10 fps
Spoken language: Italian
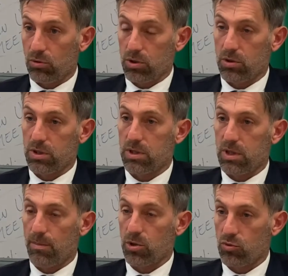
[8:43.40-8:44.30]
questo
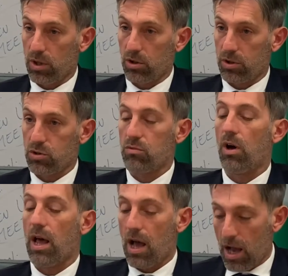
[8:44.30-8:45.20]
sistema sulla dote
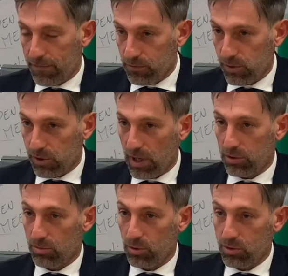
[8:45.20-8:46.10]
scuola, ha
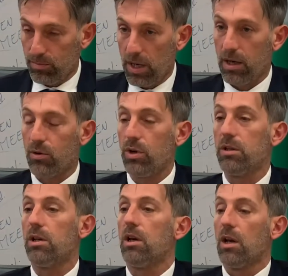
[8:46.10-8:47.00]
funzionato molto bene,
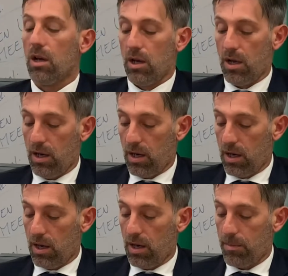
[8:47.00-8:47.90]
quindi
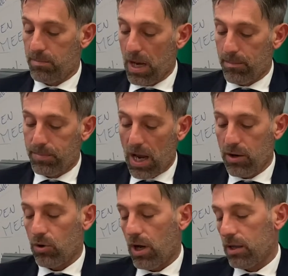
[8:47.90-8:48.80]
eh, pian
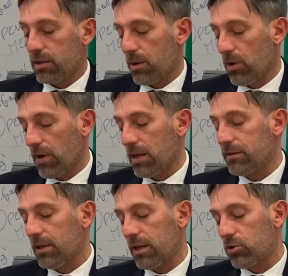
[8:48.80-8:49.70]
piano andremo
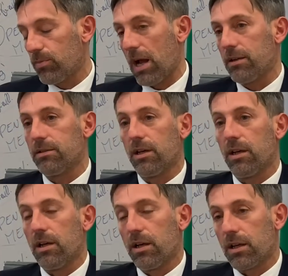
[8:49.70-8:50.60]
avanti, le
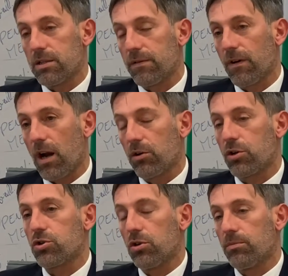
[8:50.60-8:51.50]
domande che si faranno
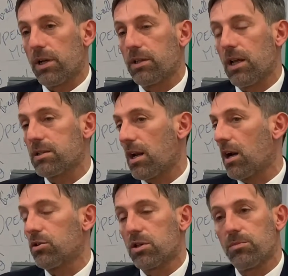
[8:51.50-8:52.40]
Regione Lombardia
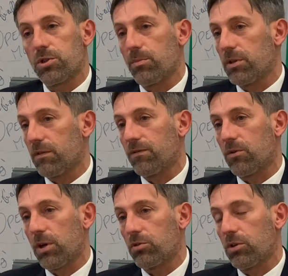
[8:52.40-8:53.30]
saranno semplicemente in
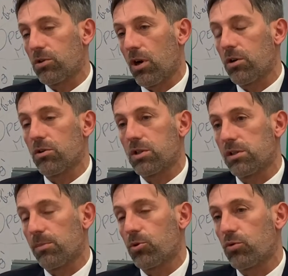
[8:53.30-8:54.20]
formato elettronico
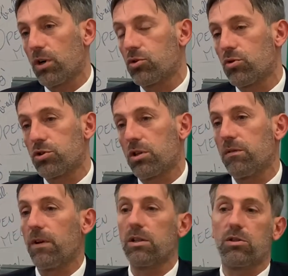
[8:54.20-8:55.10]
senza produrre nessuna
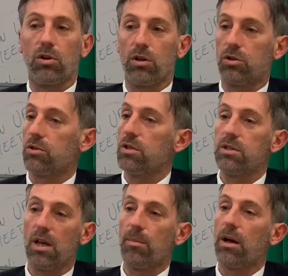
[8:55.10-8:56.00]
certificazione, il nostro
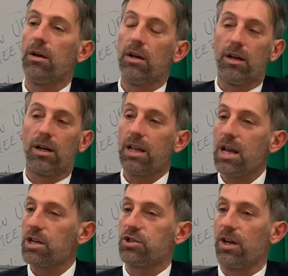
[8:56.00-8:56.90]
sistema
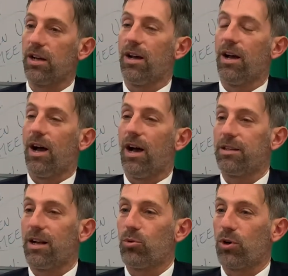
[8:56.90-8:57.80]
riesce ad
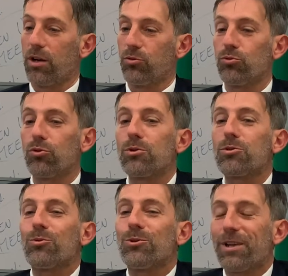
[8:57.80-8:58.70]
elaborare tutto.
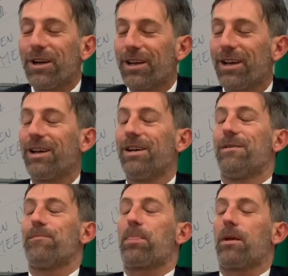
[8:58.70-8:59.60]
Questo vuol dire che eh,
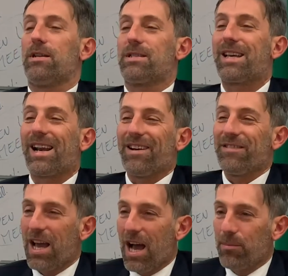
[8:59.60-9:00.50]

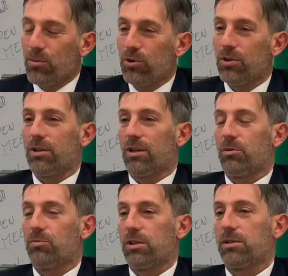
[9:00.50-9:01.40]
sgraviamo la
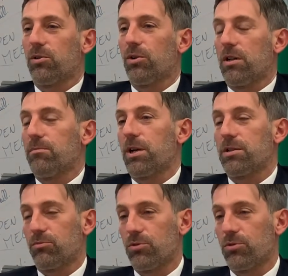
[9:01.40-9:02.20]
popolazione, le imprese, tutti i